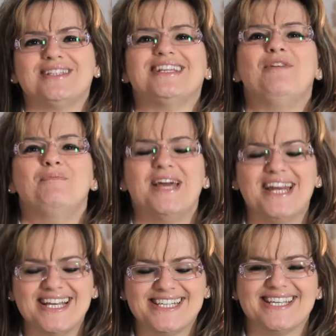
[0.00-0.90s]
del
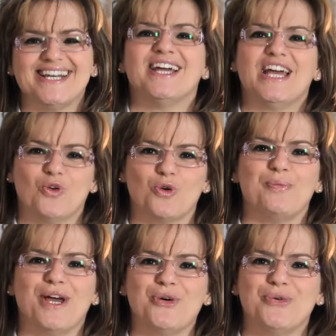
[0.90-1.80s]
benessere
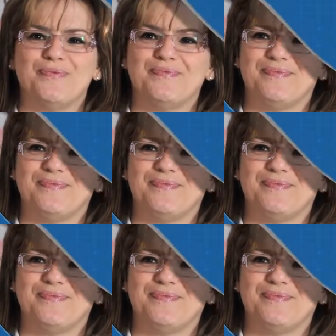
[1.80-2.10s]
europeo.